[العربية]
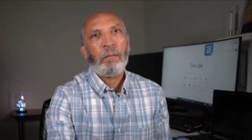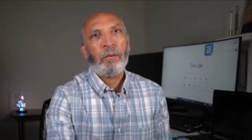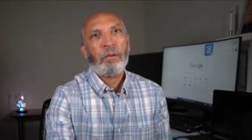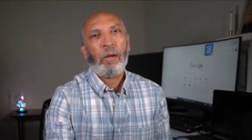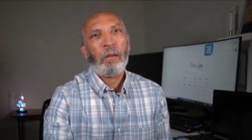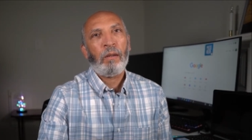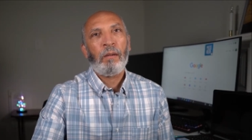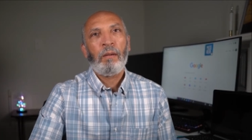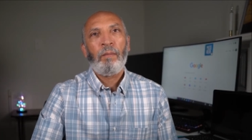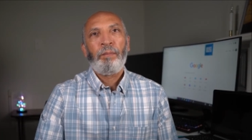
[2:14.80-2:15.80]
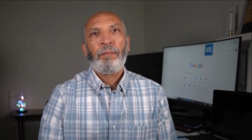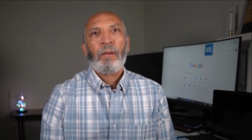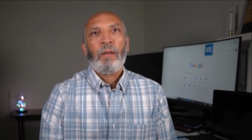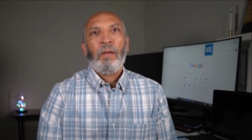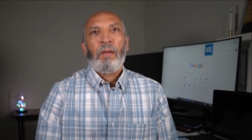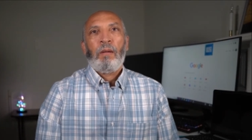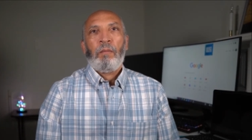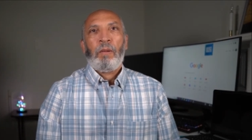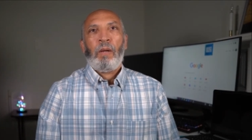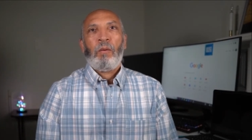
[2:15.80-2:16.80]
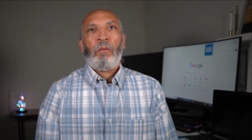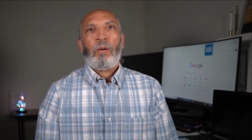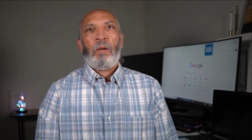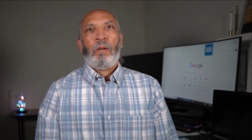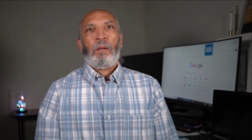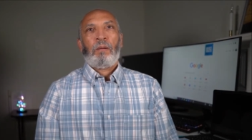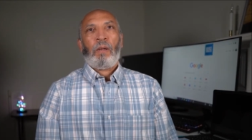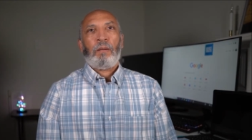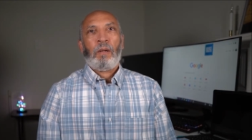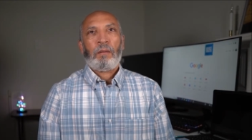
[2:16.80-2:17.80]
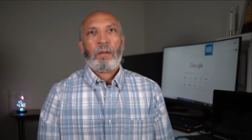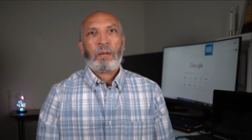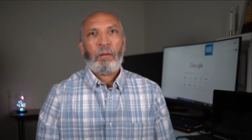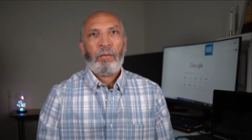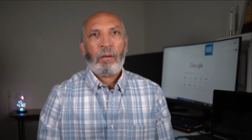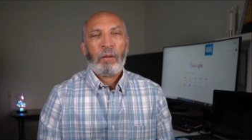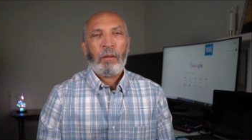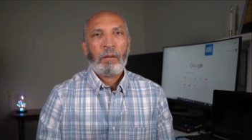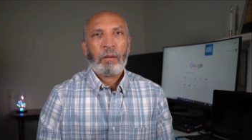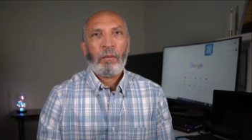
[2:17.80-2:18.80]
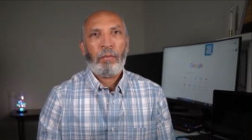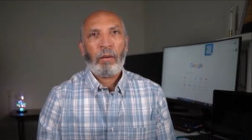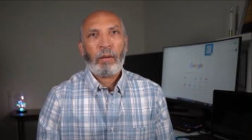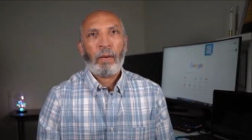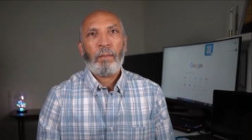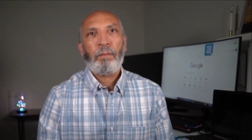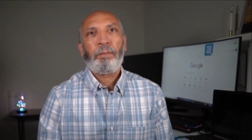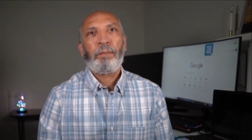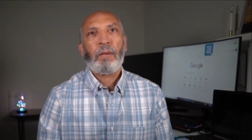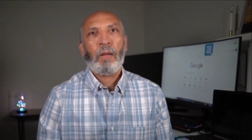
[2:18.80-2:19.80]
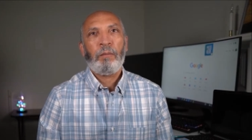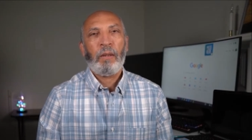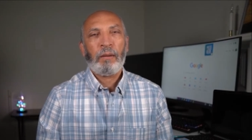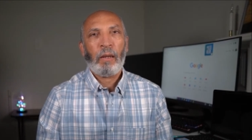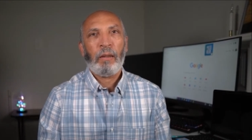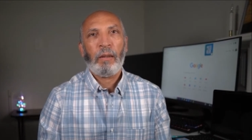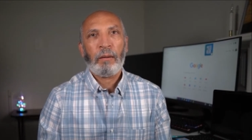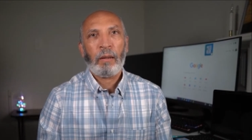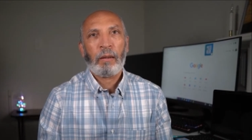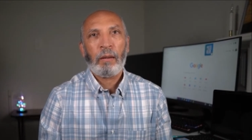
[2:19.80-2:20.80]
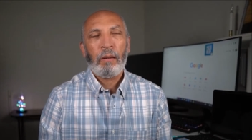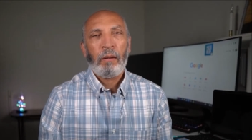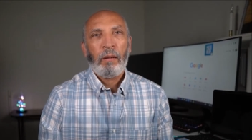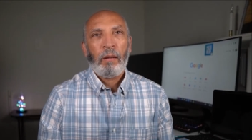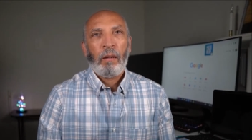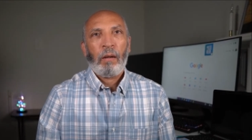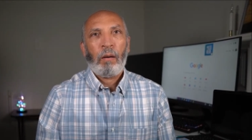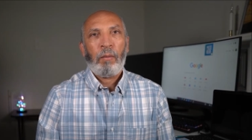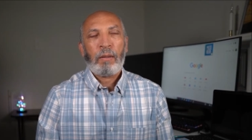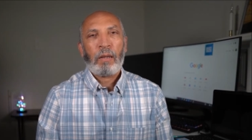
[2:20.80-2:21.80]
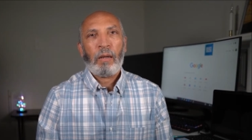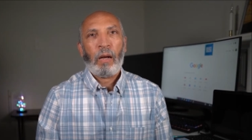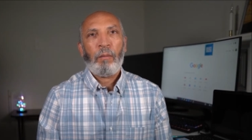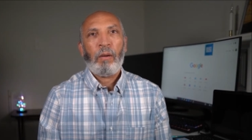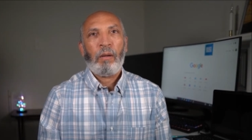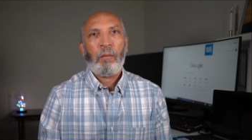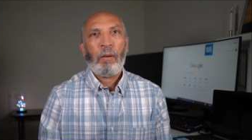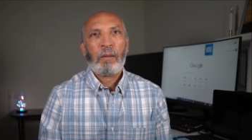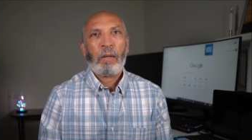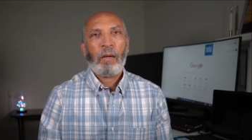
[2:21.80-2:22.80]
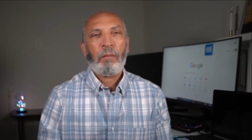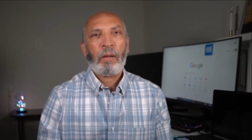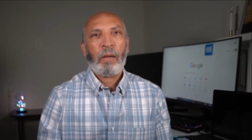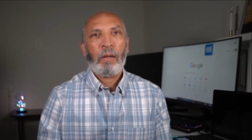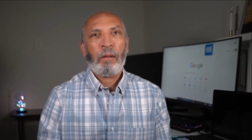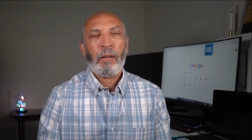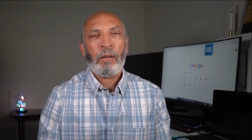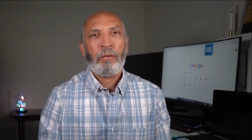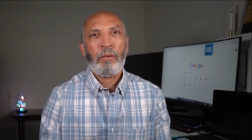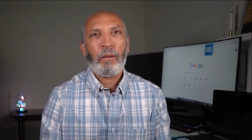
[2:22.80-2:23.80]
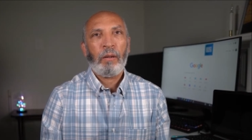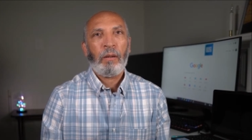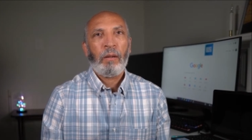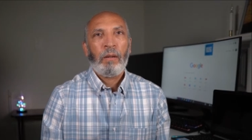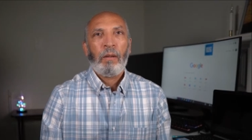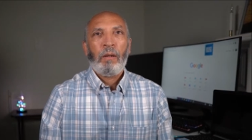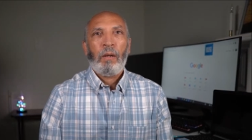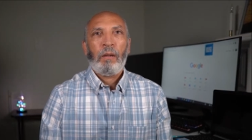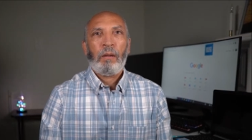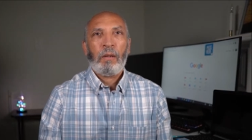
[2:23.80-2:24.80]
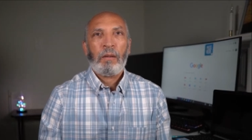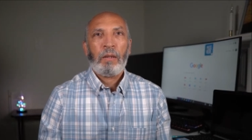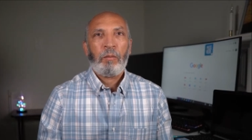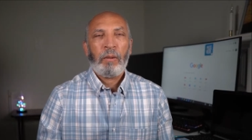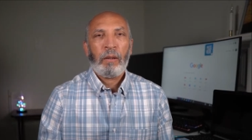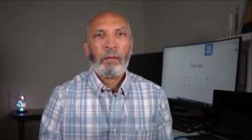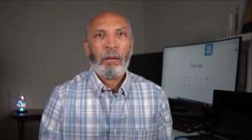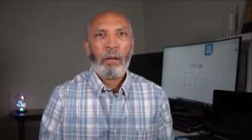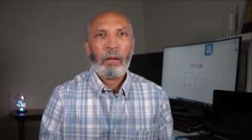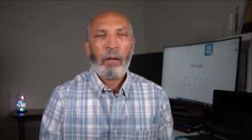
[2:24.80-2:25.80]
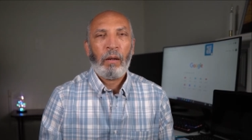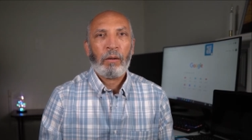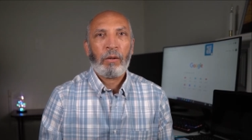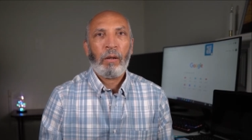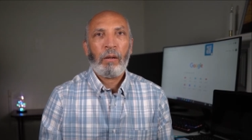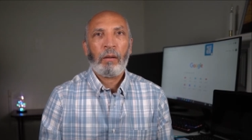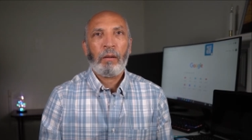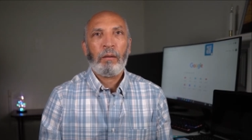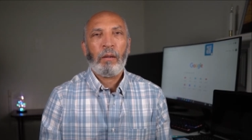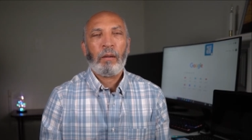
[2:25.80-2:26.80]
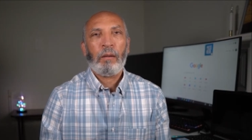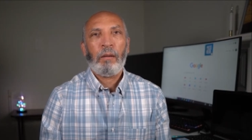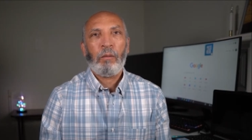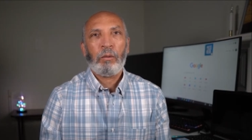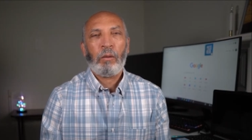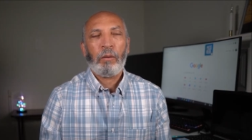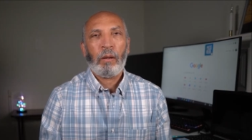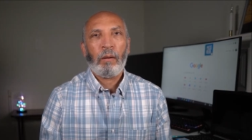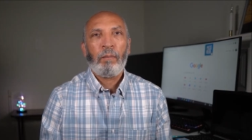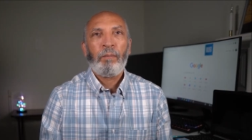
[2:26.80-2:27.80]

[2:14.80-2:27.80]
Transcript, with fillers: شاقه من اول تحضيرات السفر للسفر لبدايه حياتك للبحث عن عمل للبحث عن مكان تعيش فيه لتأسيس بيت لا رحلة شاقة جدا جدا وطويلة